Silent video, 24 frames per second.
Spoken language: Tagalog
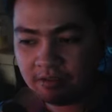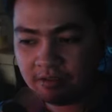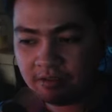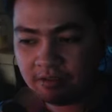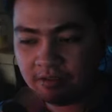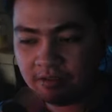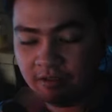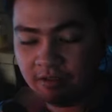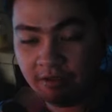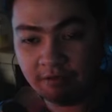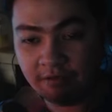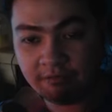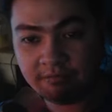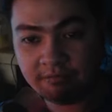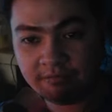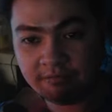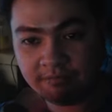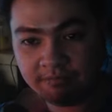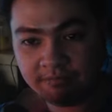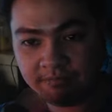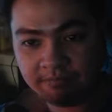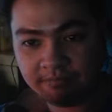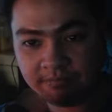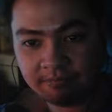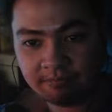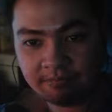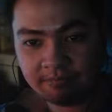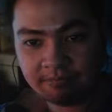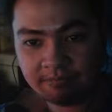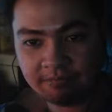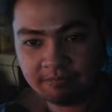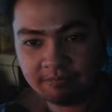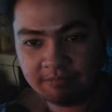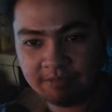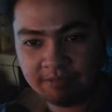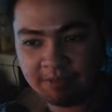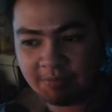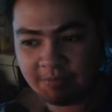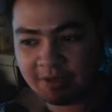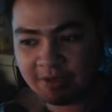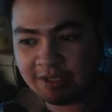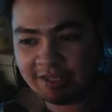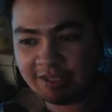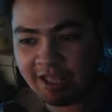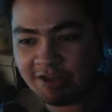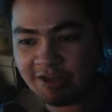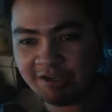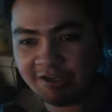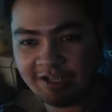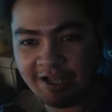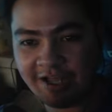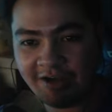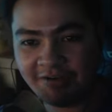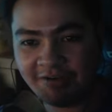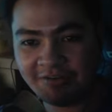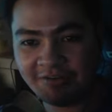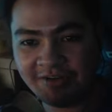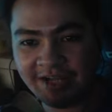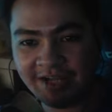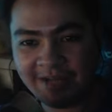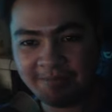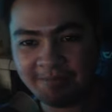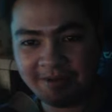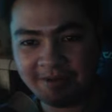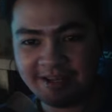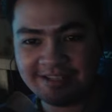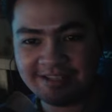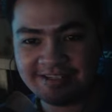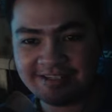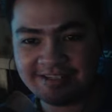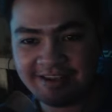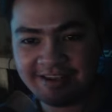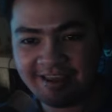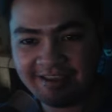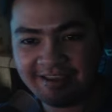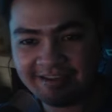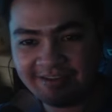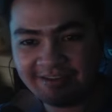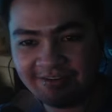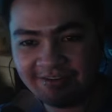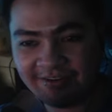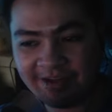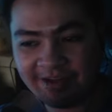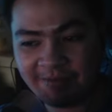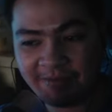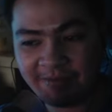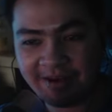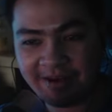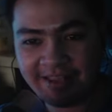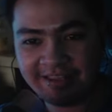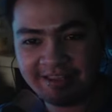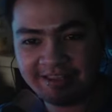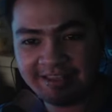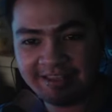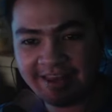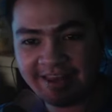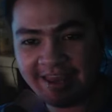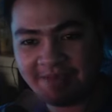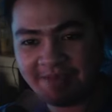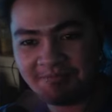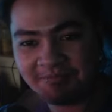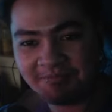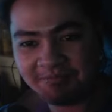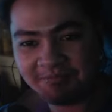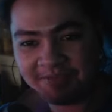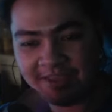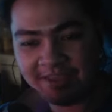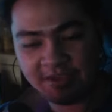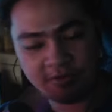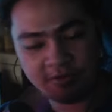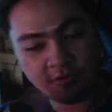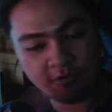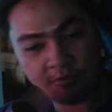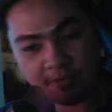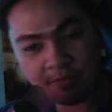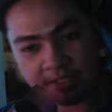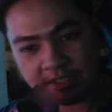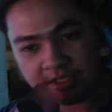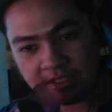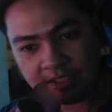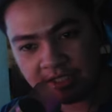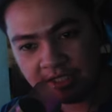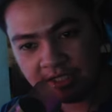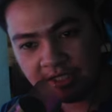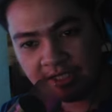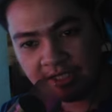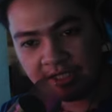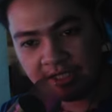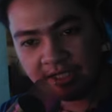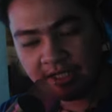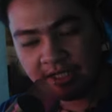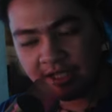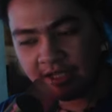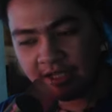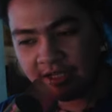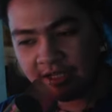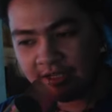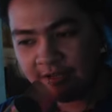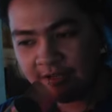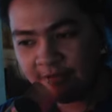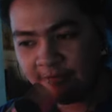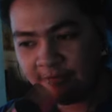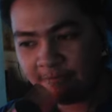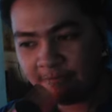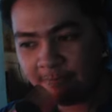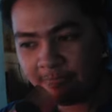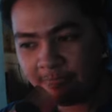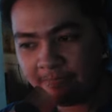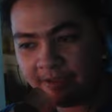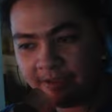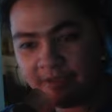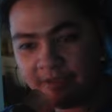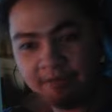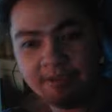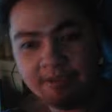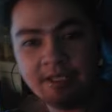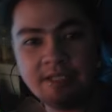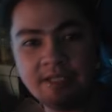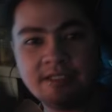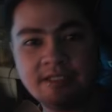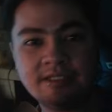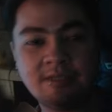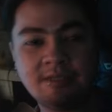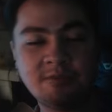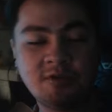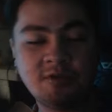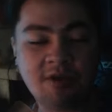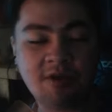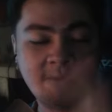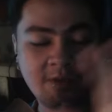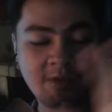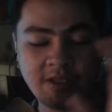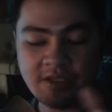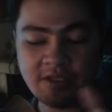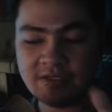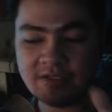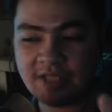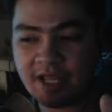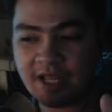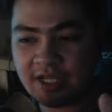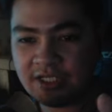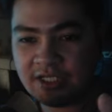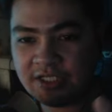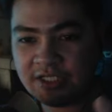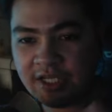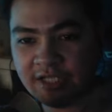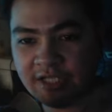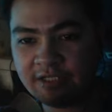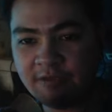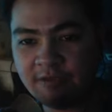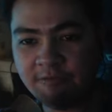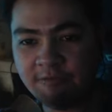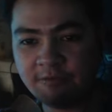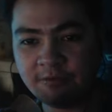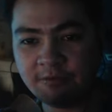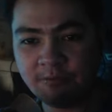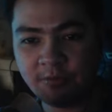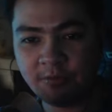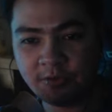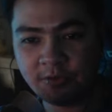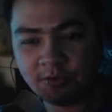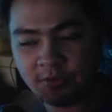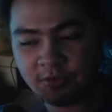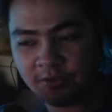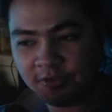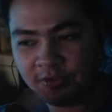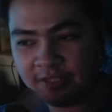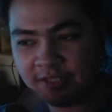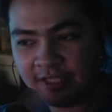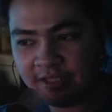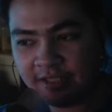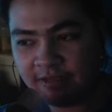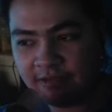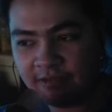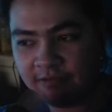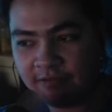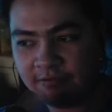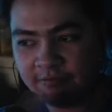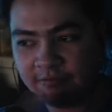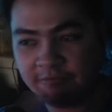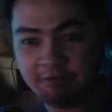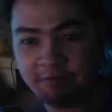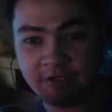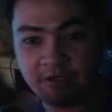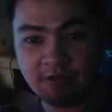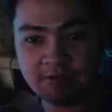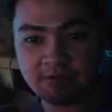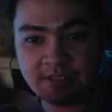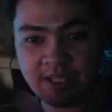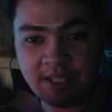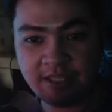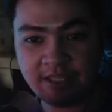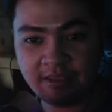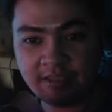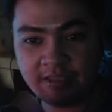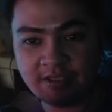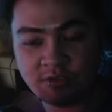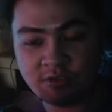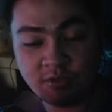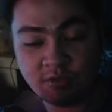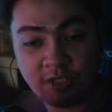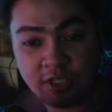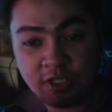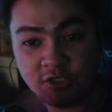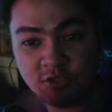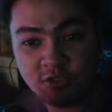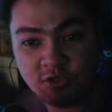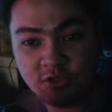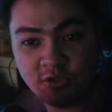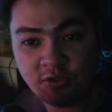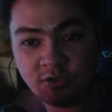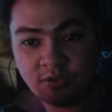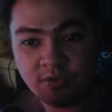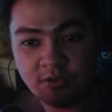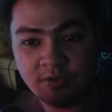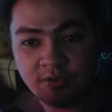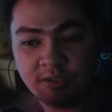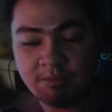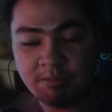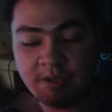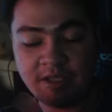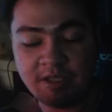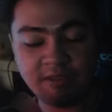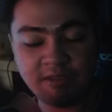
you know, hindi pa rin tayo nagkakaroon ng copyright strike or copyright claim. Thank you so much. Um, ayun guys, subscribe kayo sa akin channel for more content videos like this kung na-enjoy nyo to, di ba?